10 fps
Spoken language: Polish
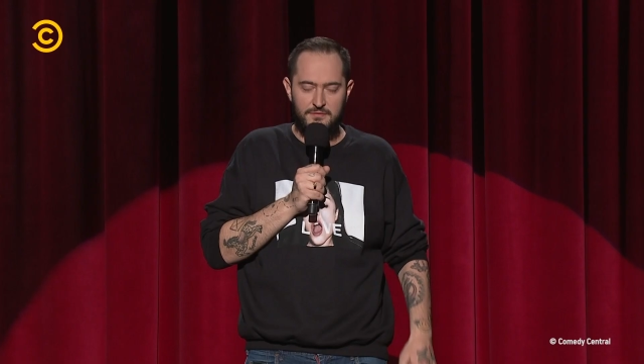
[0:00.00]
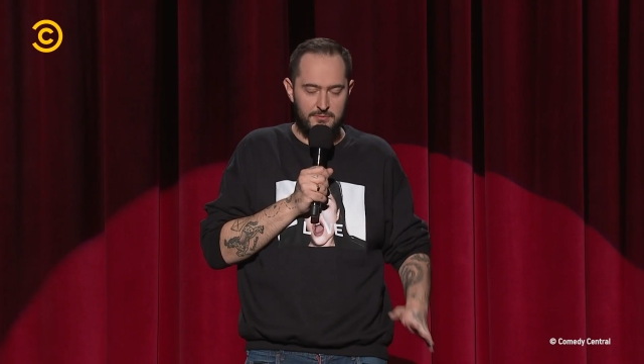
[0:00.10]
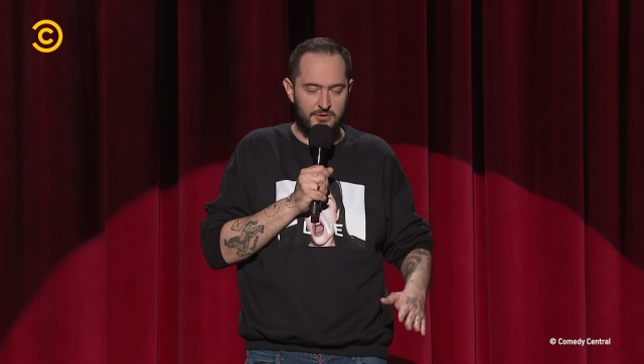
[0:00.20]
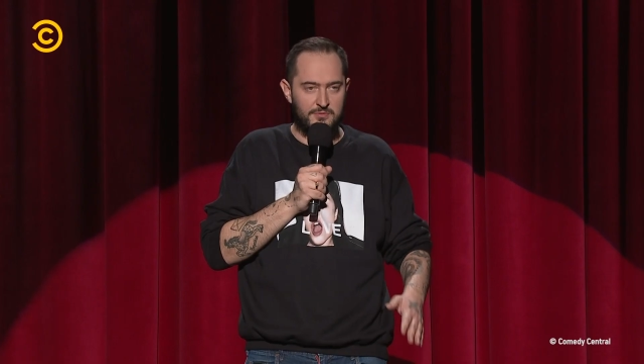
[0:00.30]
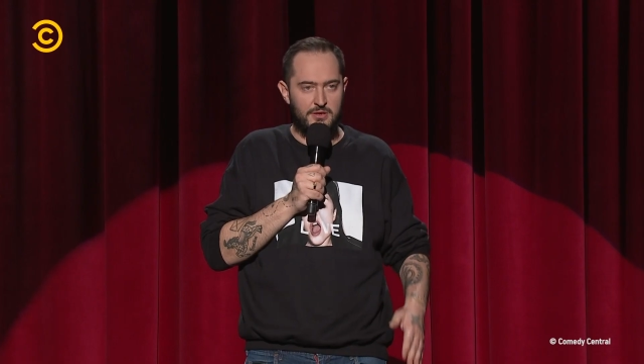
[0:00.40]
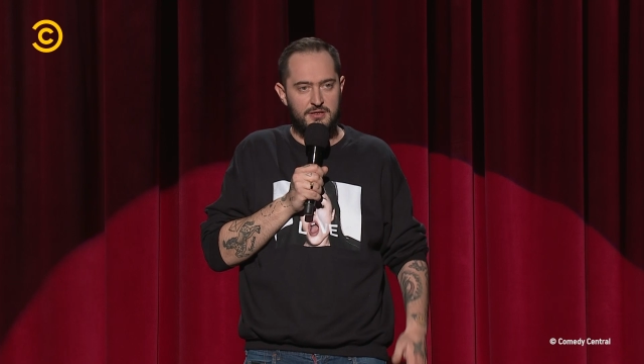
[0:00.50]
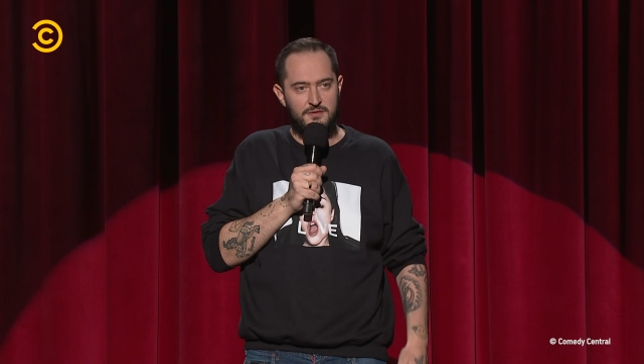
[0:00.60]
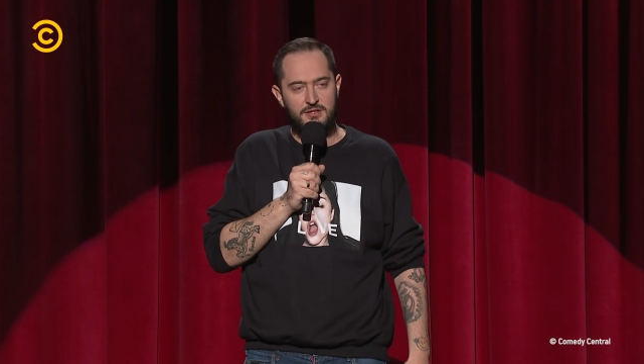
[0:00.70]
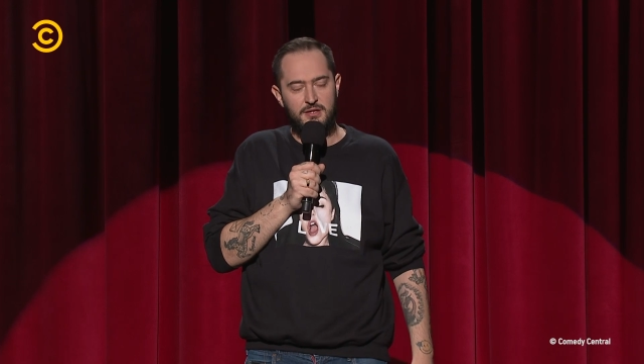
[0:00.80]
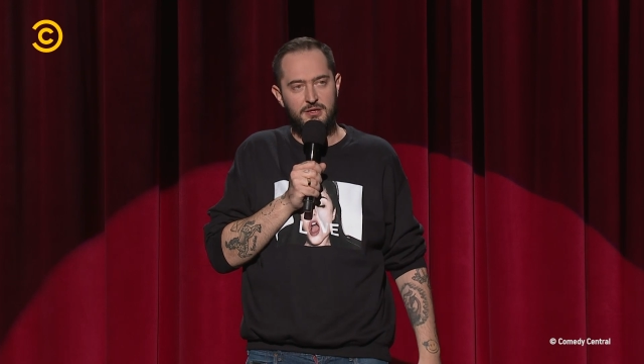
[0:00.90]
film, dobrze, że
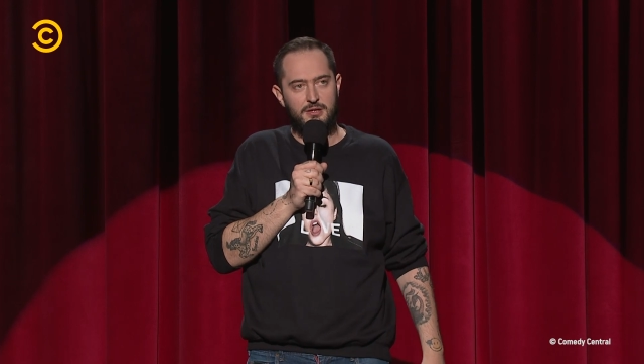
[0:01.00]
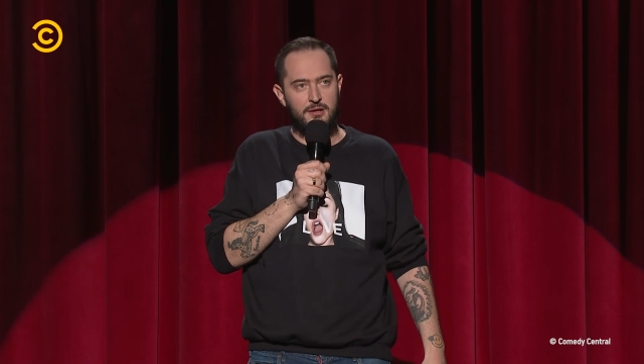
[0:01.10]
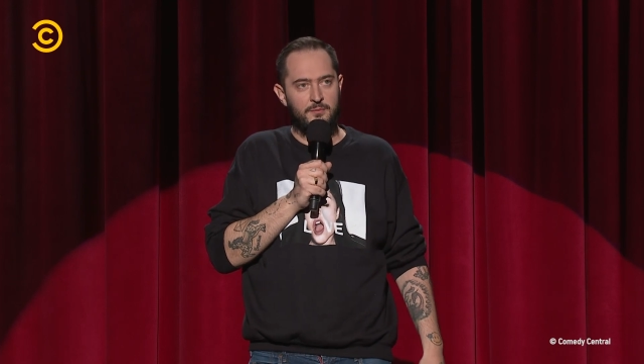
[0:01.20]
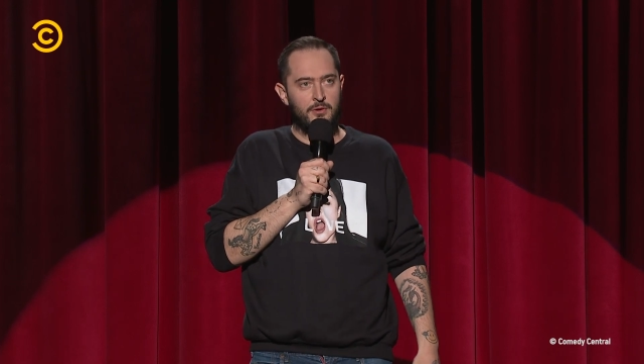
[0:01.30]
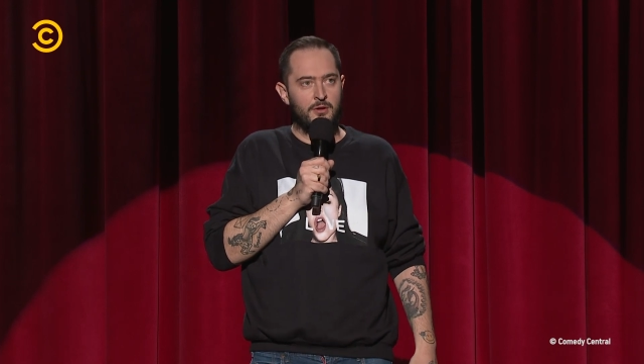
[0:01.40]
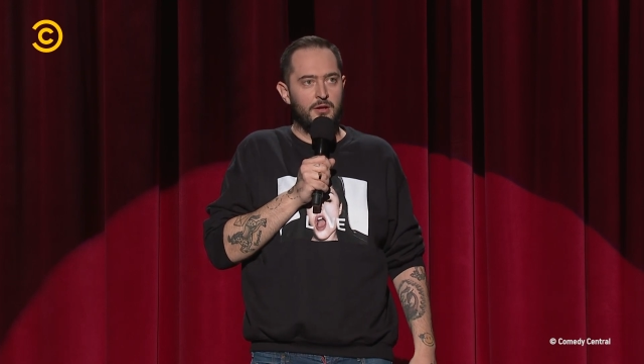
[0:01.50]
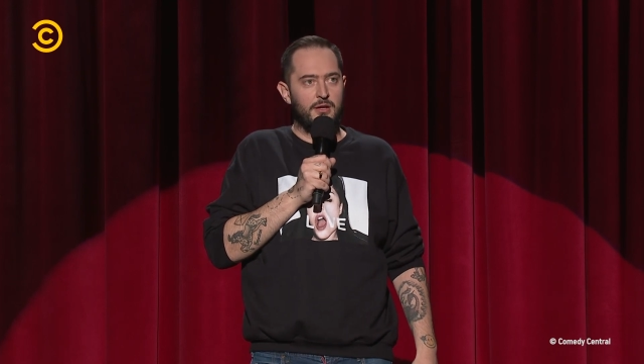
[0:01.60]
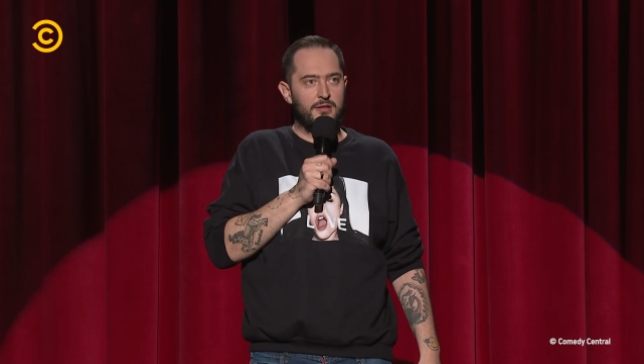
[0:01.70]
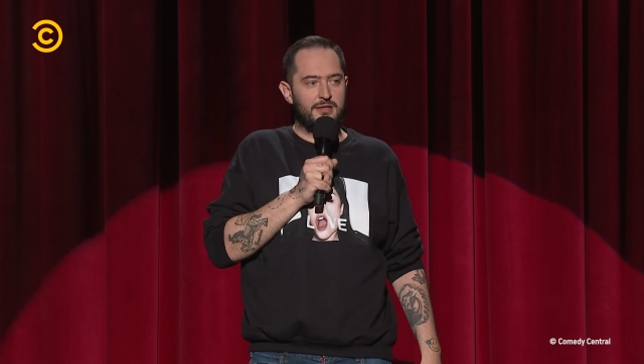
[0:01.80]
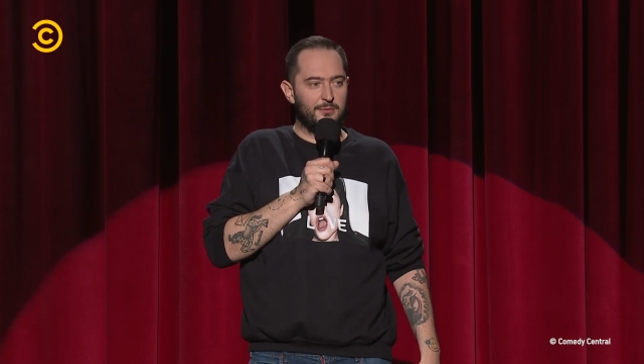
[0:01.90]
nie widzieliście.
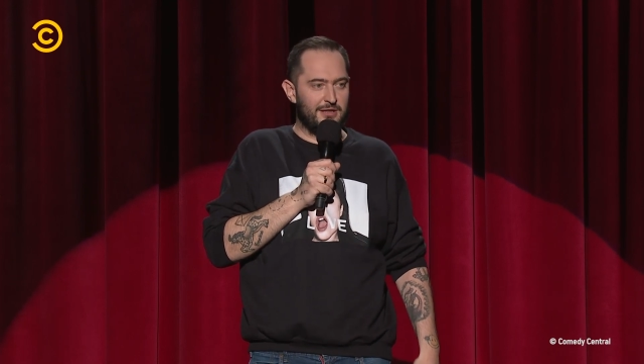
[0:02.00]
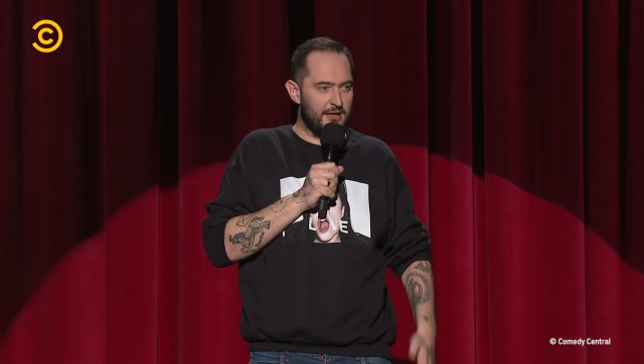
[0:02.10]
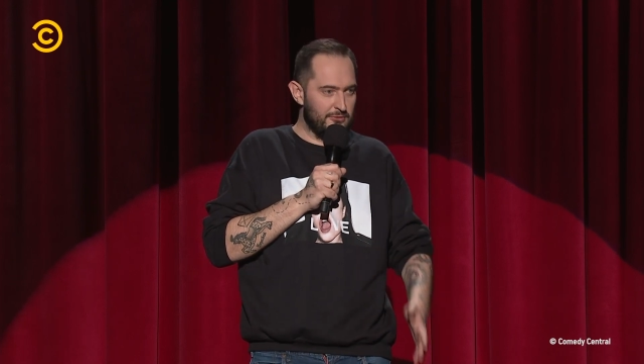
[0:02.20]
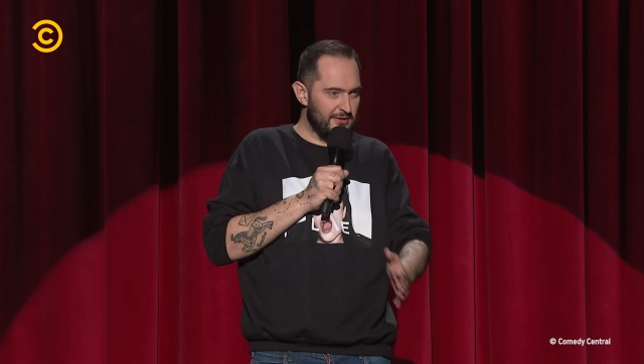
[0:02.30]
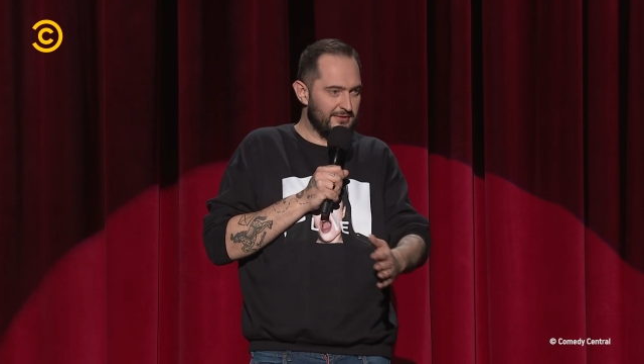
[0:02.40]
I tam Keanu